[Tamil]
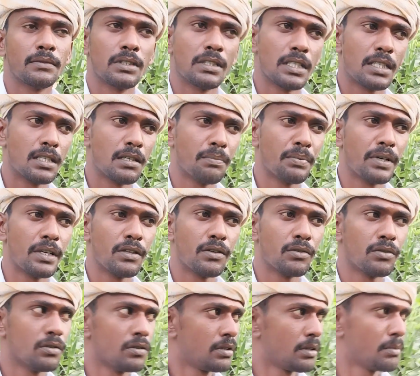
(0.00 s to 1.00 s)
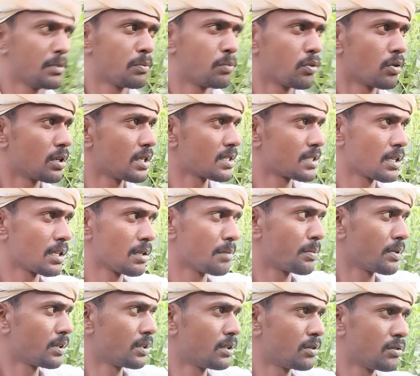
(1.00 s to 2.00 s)
டிஸ்டர்ப் பண்ணிடுவோம் நம்ம பொருளை
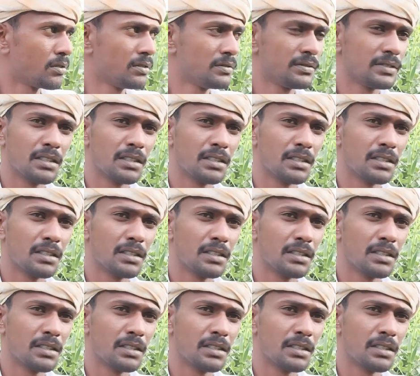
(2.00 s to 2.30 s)
சேதப்படுத்திடும்